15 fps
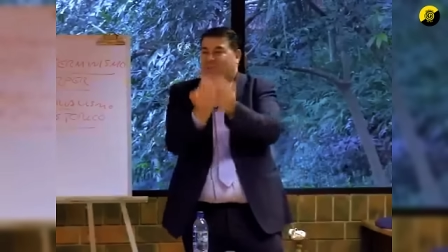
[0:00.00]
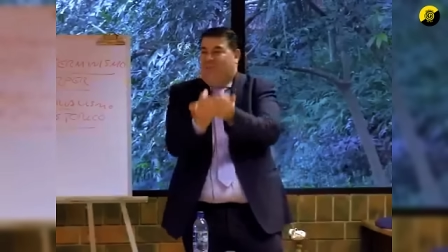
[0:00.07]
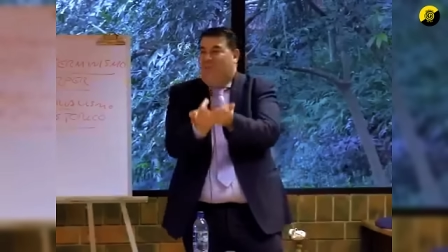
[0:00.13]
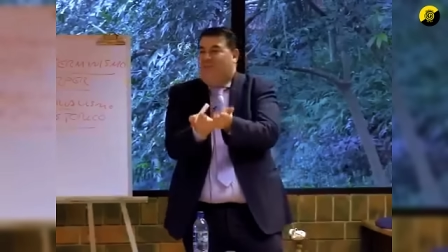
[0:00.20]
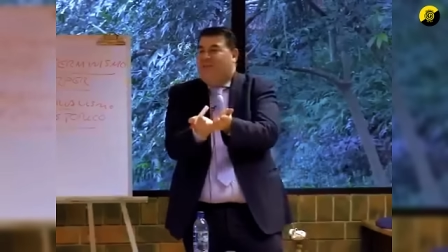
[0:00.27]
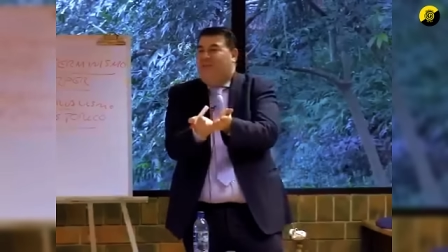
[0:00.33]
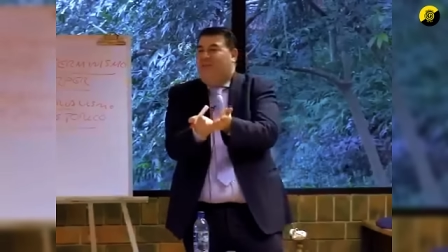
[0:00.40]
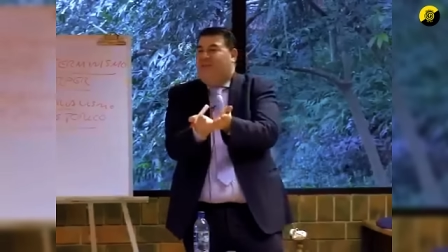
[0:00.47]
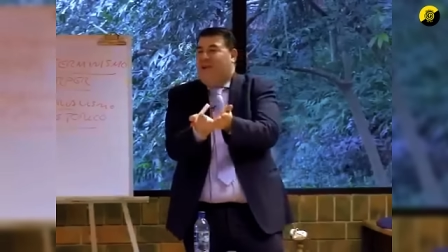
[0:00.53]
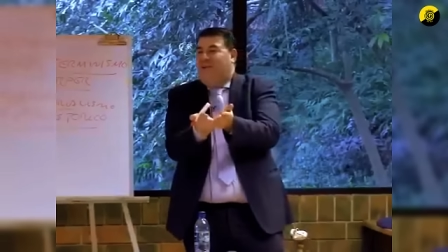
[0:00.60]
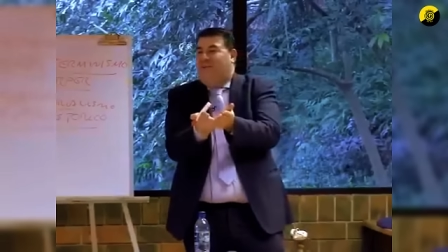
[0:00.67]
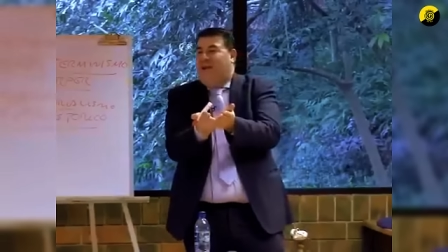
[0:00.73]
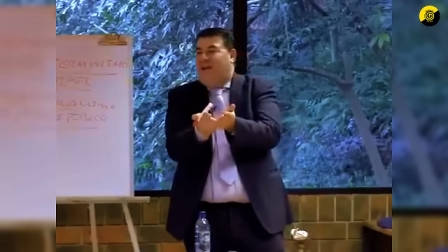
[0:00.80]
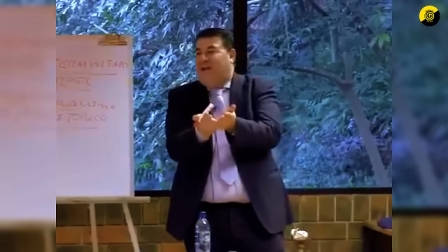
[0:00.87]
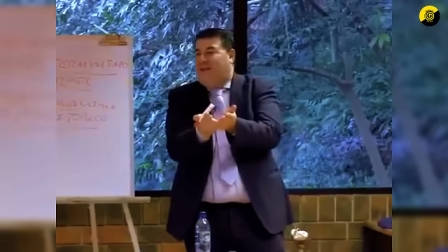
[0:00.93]
supuestamente era
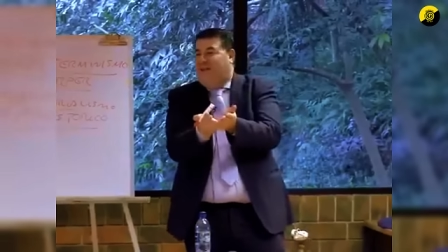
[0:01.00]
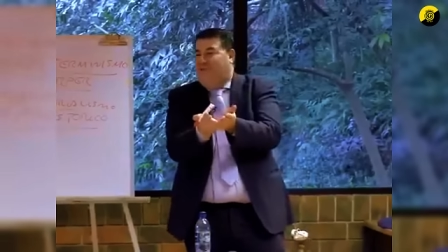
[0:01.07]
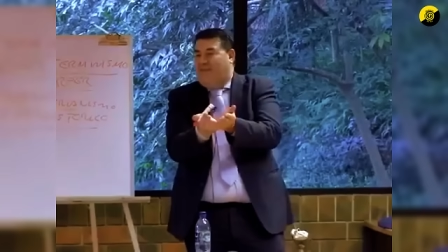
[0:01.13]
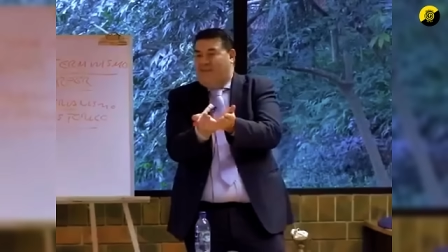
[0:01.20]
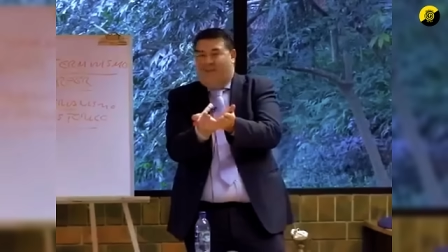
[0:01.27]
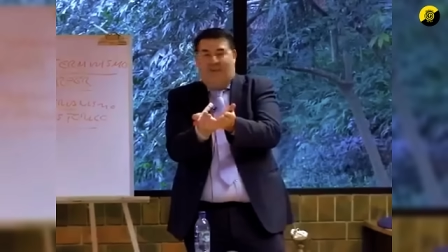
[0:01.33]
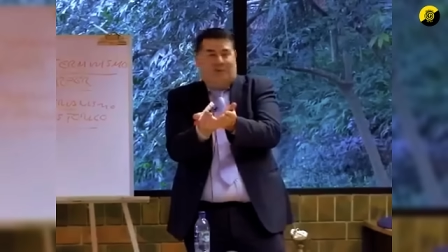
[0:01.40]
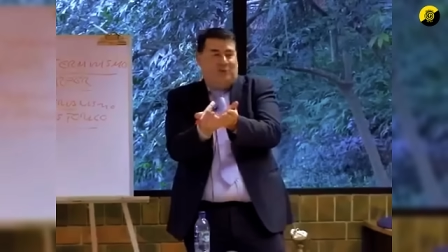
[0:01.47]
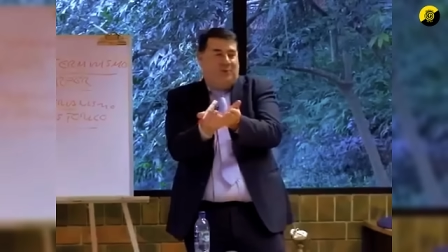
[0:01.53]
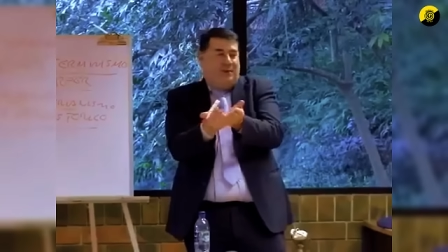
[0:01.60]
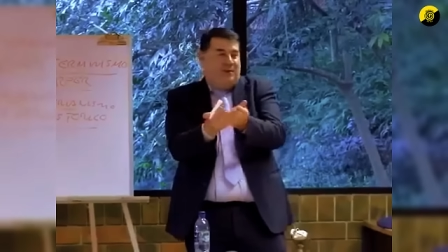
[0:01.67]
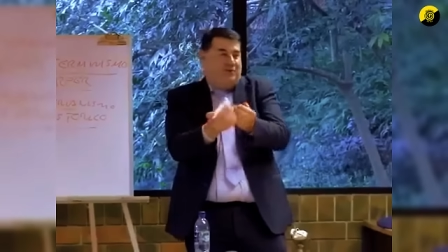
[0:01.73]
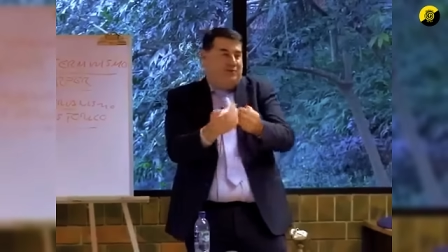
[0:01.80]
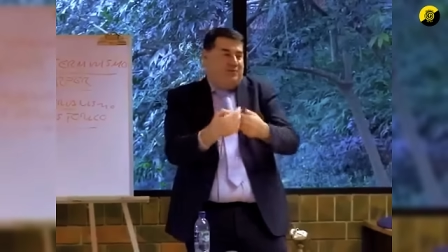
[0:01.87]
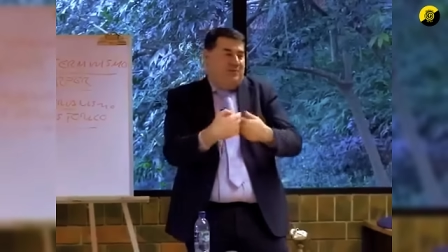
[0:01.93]
una liga en defensa de los
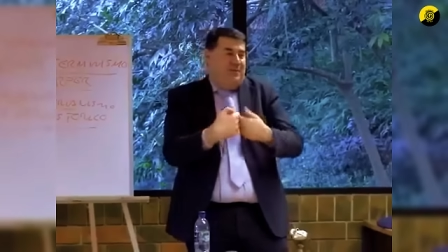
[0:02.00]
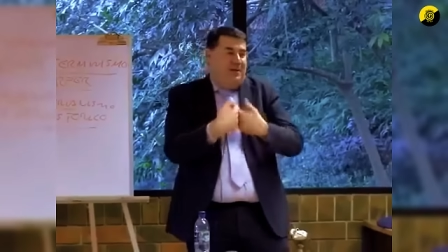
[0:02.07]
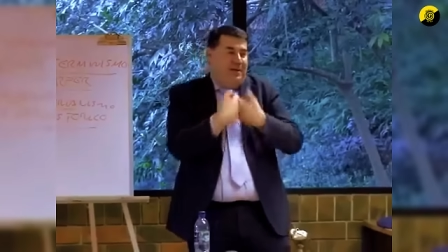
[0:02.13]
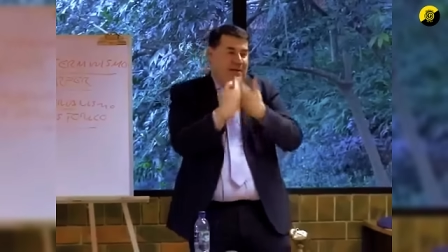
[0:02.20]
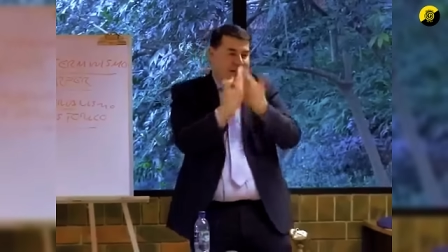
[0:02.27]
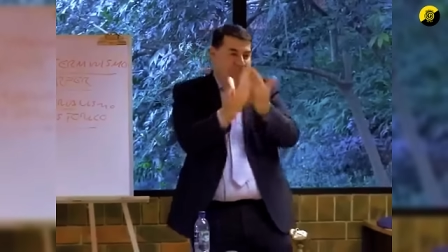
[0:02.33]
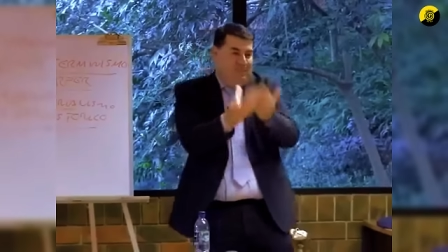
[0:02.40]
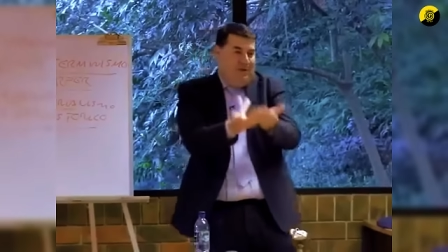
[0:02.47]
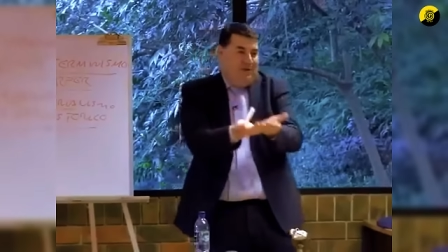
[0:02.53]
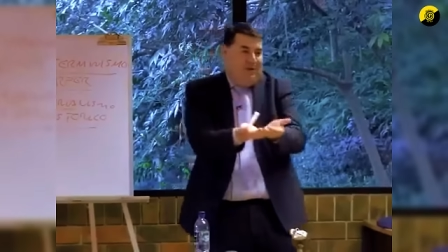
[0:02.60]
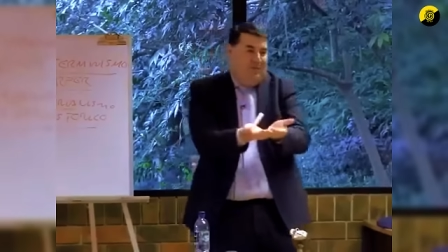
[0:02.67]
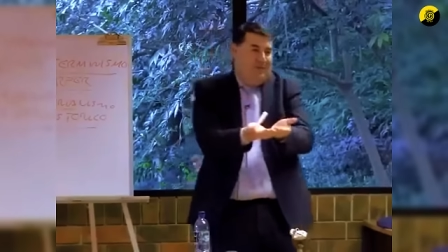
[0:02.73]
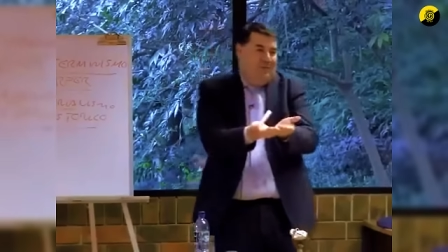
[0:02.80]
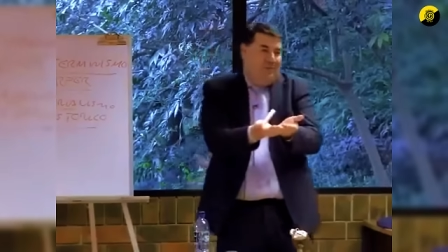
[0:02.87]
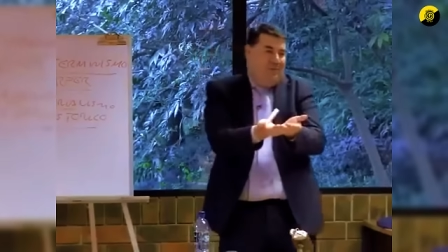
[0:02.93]
obreros, la
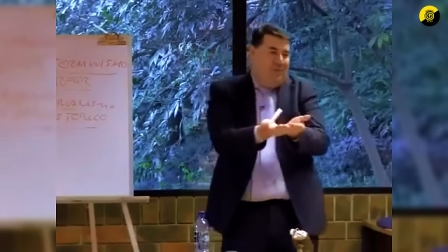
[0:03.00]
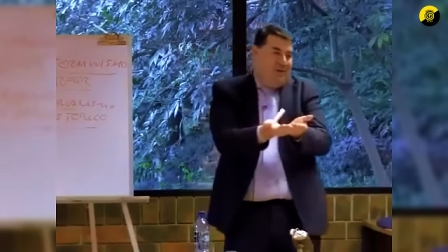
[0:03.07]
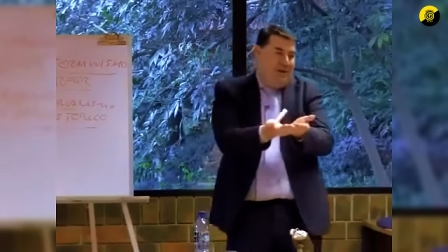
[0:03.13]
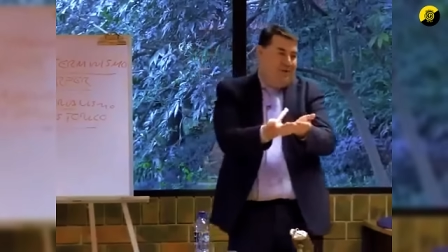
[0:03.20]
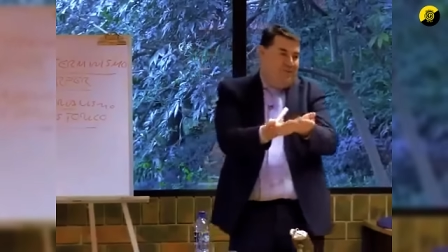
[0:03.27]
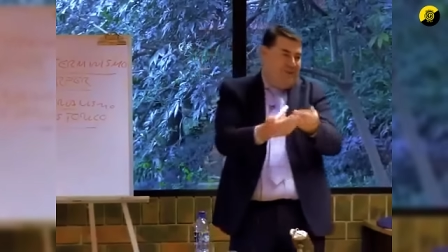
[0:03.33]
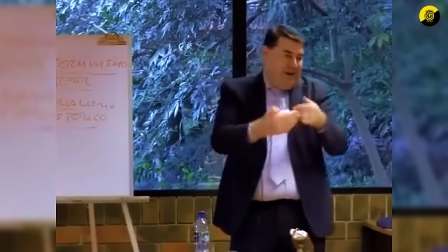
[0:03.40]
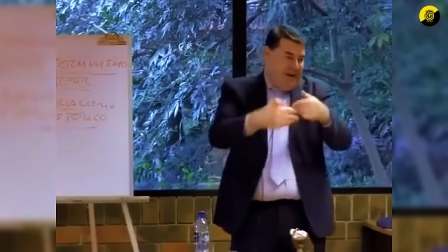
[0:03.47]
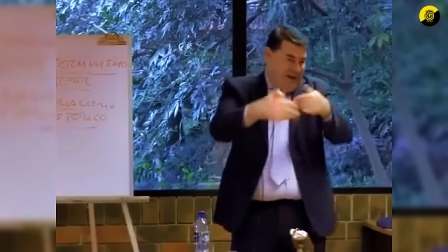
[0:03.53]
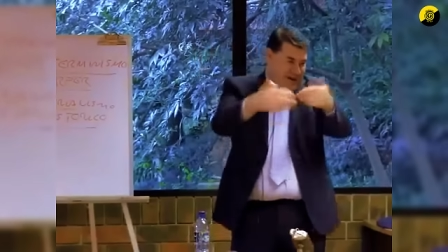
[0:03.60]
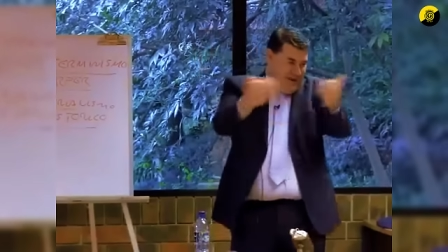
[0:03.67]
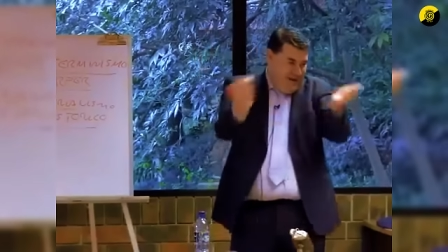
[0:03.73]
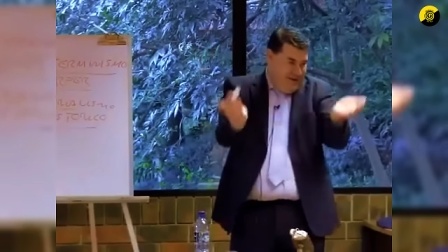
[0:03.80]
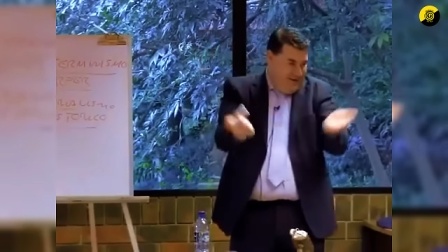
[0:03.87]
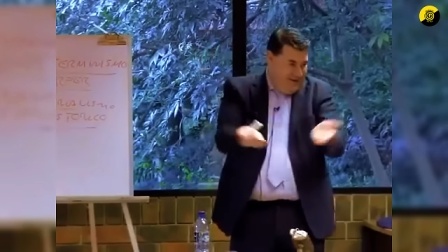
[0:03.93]
policía mandó un obrero
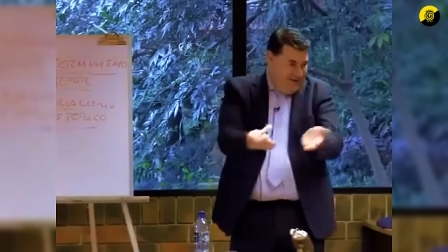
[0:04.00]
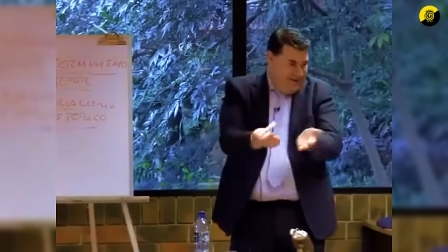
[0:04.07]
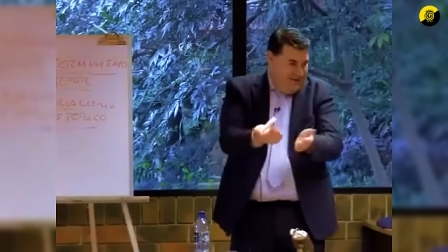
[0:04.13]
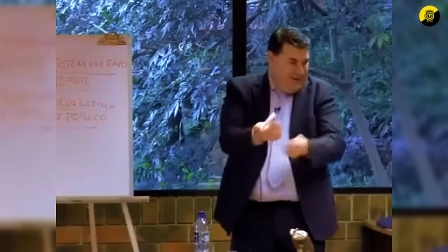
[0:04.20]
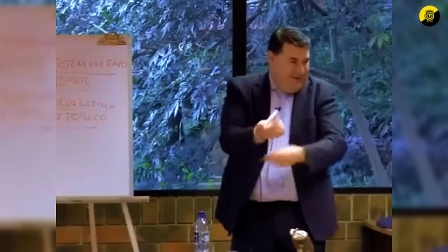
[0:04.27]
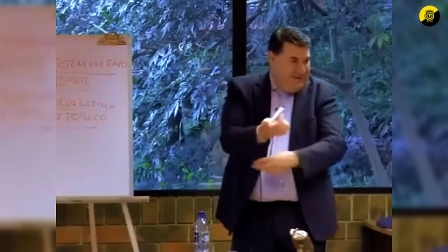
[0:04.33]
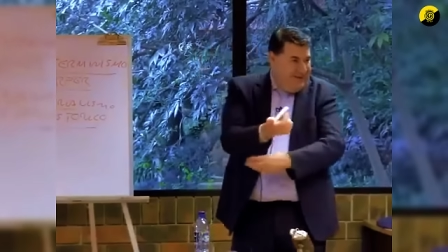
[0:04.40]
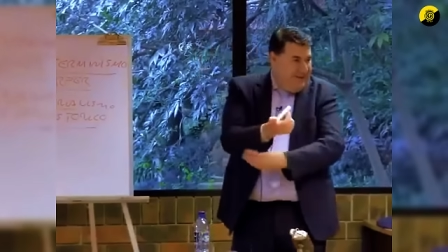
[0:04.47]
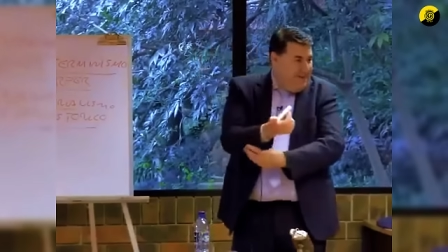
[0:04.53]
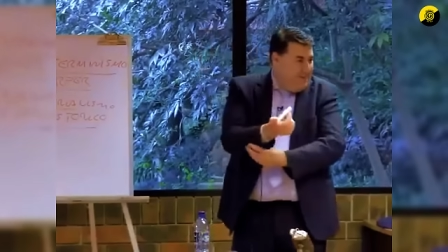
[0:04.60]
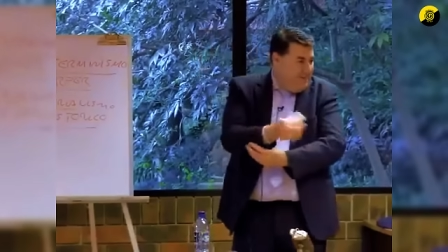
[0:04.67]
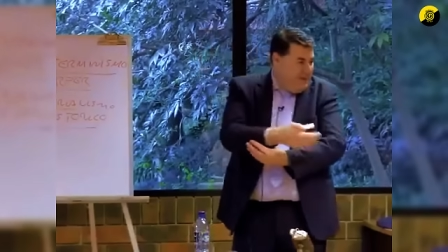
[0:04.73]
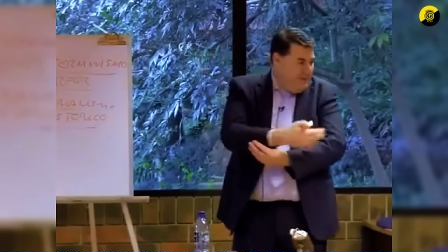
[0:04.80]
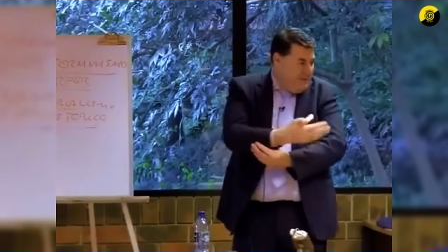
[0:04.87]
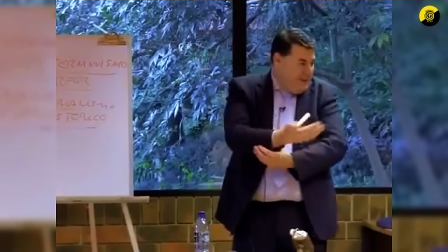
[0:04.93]
para,
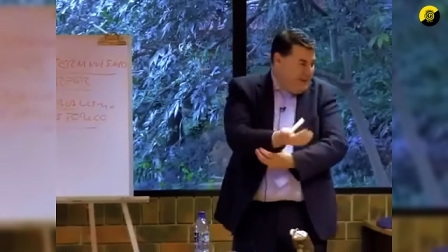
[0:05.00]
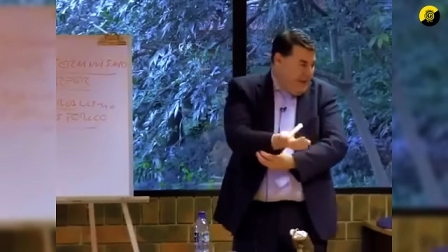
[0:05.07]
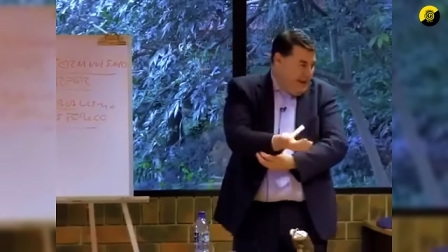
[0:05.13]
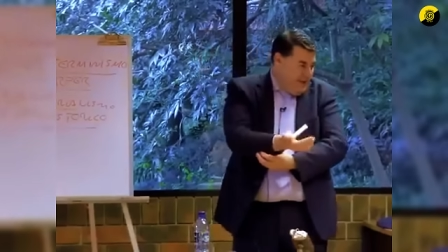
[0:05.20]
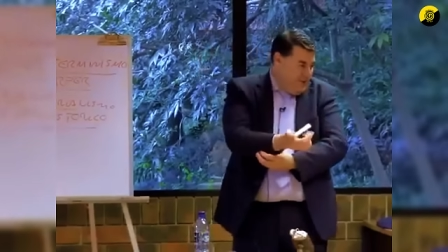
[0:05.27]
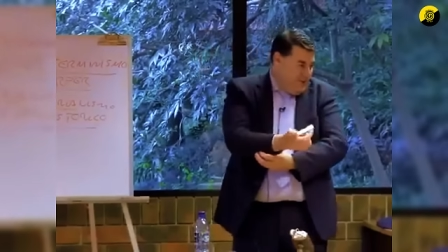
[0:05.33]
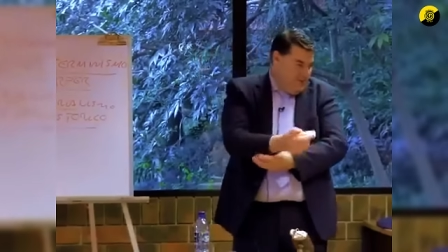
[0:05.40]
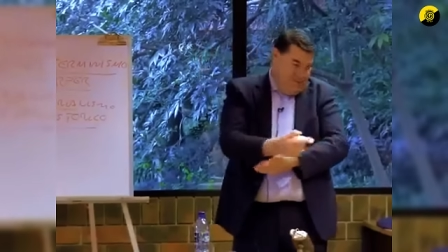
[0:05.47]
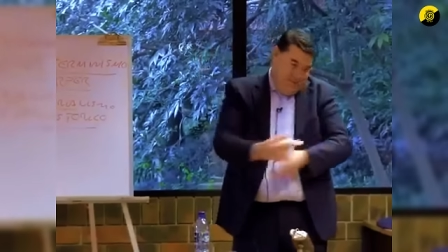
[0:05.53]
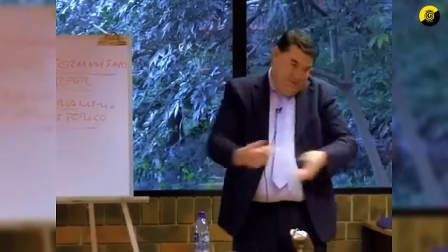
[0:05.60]
infiltrarlo.